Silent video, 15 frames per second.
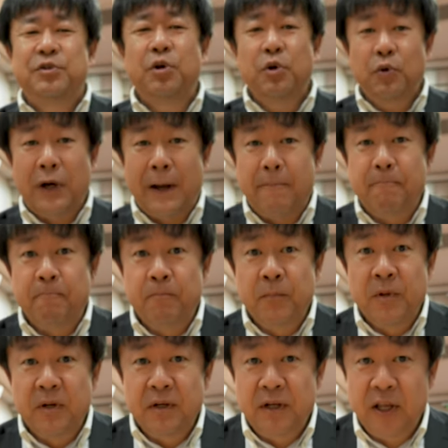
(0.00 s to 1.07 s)
今日は
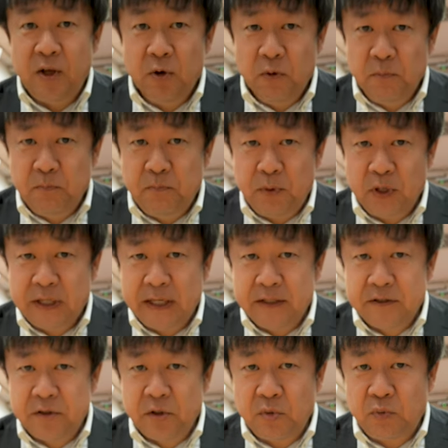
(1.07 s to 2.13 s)

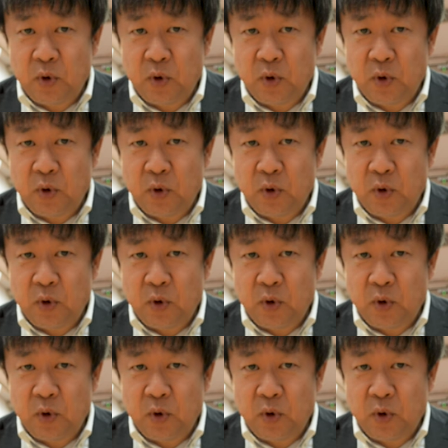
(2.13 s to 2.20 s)
レオンポケット